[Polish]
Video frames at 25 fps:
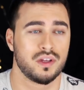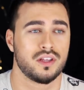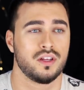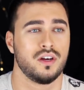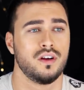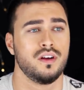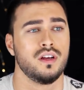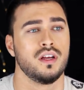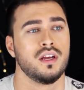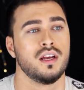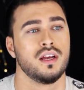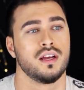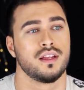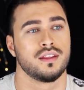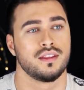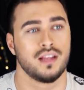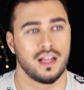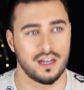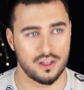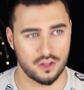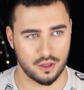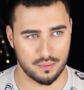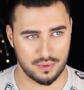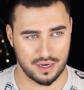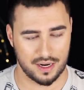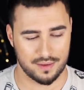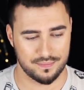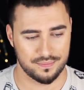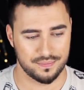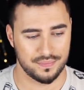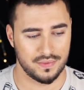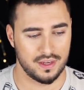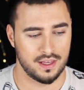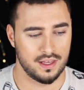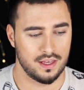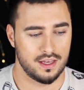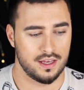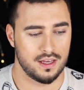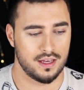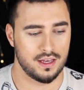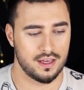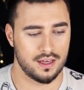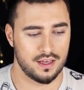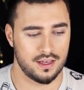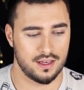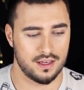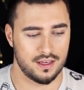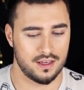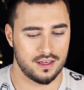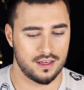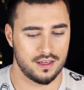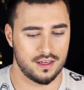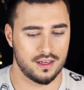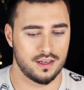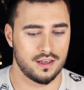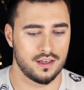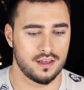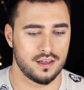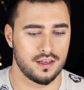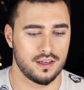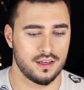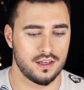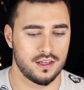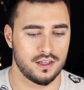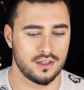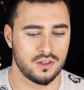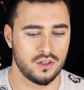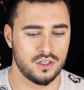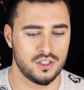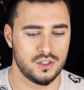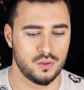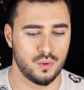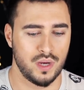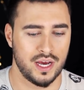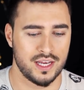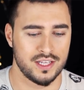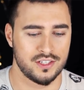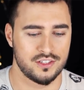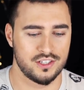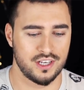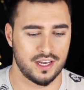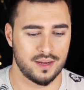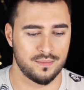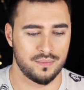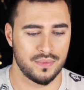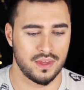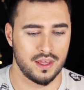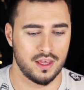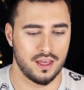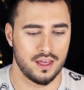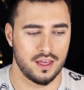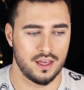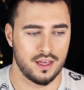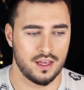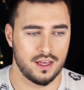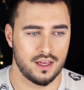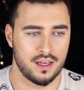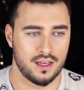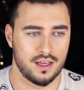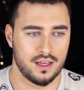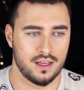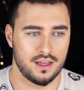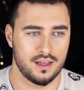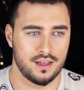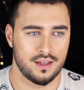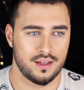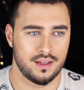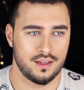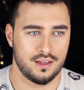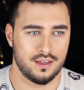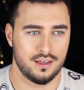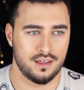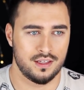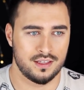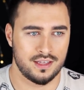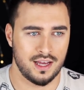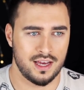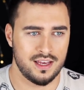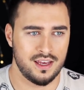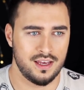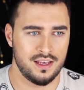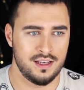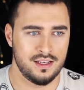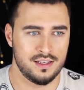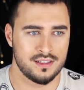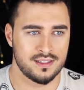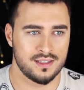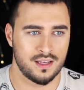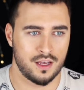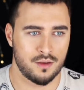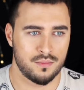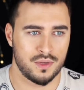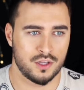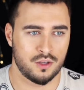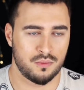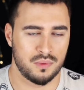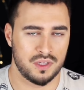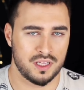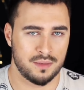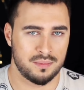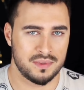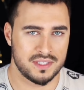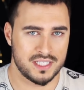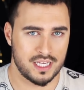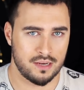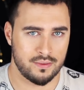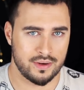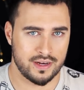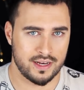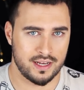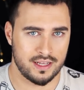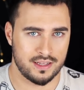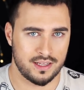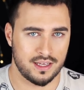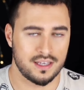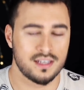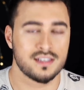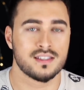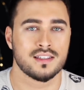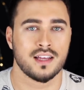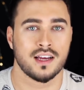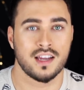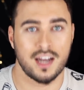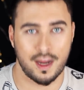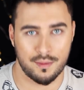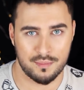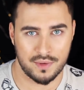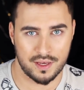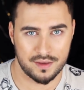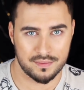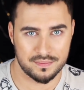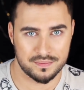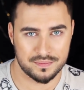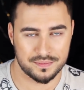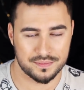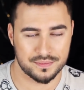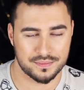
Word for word: mnie to. No ale dobra. Eee, no i słuchajcie. I ta jej znajoma do mnie napisała na Instagramie.